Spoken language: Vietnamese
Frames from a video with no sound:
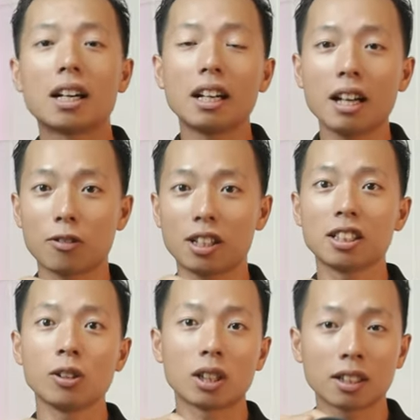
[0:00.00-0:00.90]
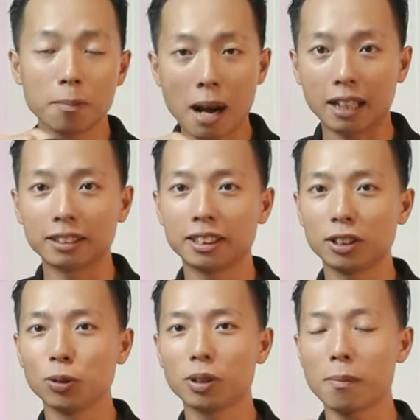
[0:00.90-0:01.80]
Bằng cách học các kỹ thuật cơ bản
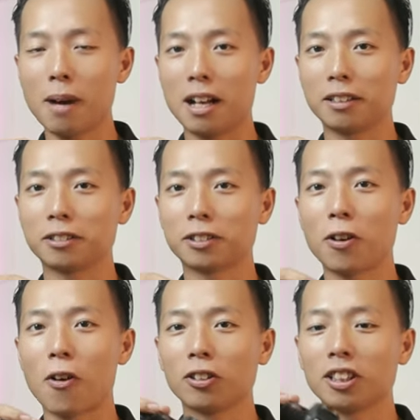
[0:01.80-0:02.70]
sẽ giúp các bạn có